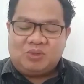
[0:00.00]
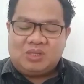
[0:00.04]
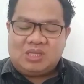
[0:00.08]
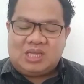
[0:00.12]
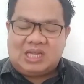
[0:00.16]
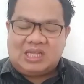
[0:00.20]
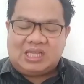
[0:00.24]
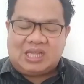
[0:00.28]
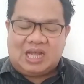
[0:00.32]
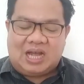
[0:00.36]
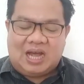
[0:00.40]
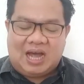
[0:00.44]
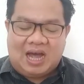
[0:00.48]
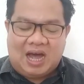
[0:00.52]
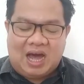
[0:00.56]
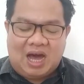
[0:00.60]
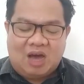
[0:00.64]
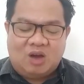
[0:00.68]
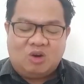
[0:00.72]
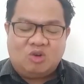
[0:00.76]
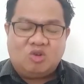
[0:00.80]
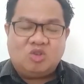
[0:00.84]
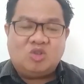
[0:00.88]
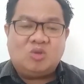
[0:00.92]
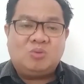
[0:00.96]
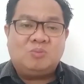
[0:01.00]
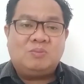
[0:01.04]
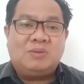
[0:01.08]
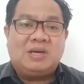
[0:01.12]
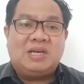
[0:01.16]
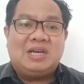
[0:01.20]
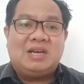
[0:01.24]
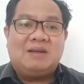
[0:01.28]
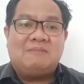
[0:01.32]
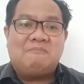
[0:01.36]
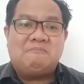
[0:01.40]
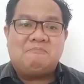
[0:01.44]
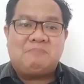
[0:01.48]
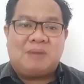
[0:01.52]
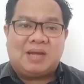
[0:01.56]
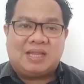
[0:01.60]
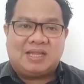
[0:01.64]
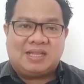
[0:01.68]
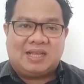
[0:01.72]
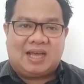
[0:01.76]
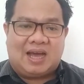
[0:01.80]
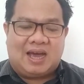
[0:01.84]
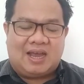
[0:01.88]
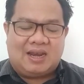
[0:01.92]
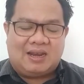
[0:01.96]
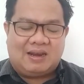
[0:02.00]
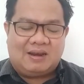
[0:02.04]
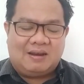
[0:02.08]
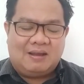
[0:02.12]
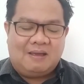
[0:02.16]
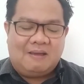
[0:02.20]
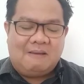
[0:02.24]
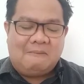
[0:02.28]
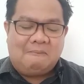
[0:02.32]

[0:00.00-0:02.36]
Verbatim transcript: kita harus menempatkan